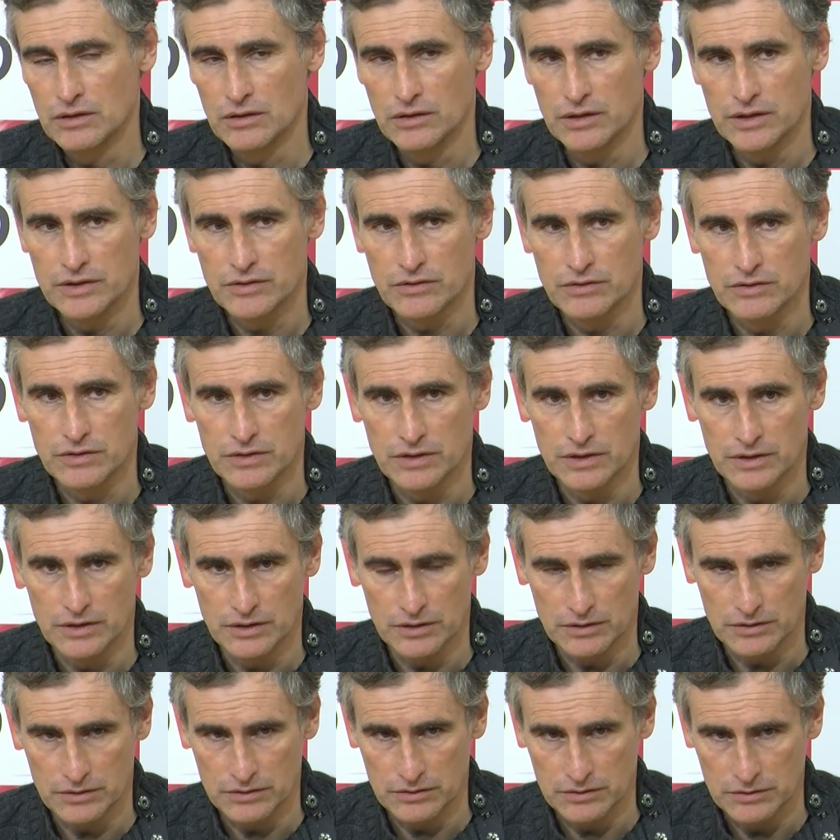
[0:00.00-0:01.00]
est-ce que c'est
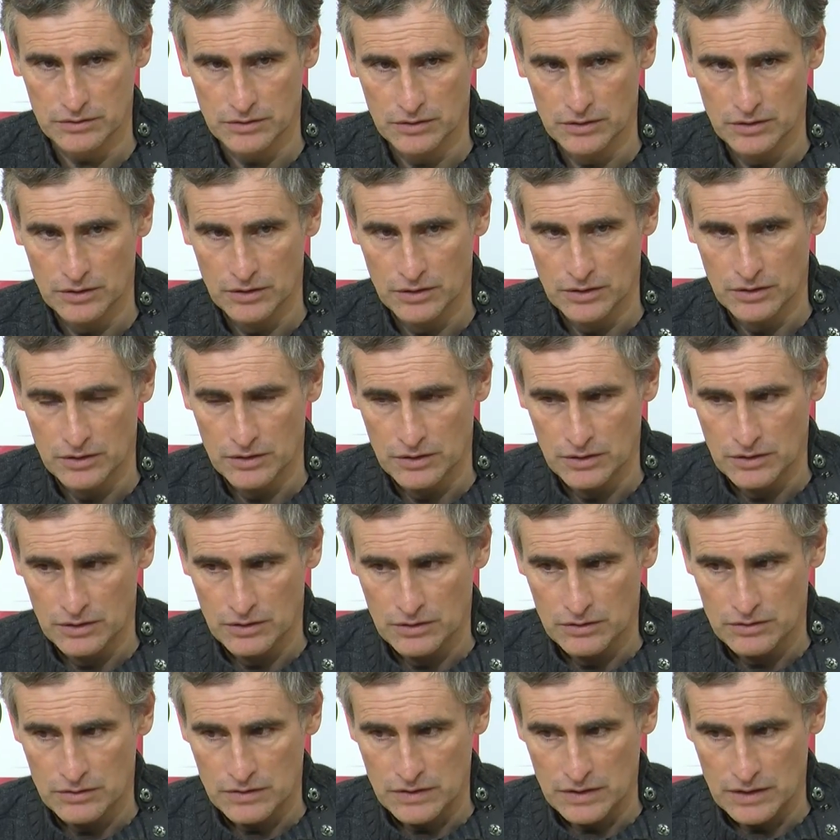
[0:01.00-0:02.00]

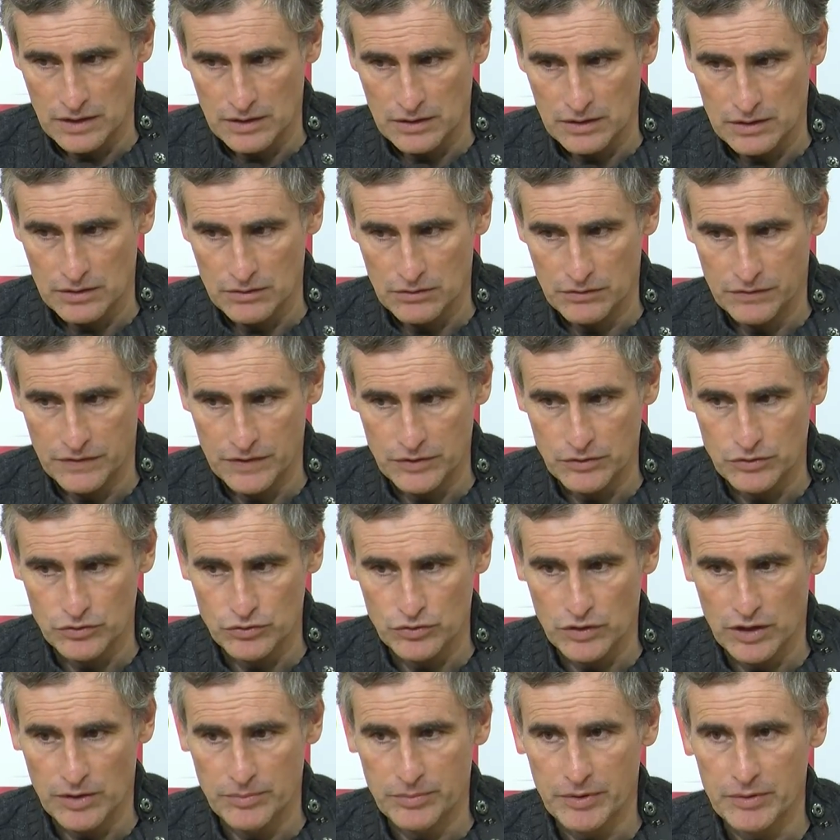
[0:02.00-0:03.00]
euh, le fait de
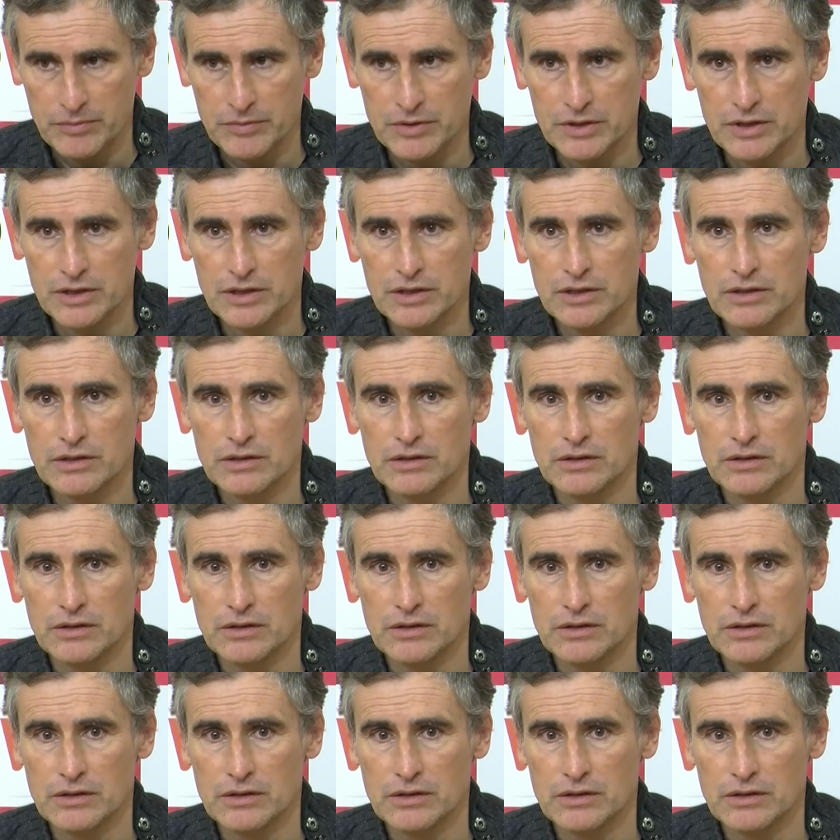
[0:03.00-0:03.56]
jouer l'après-midi,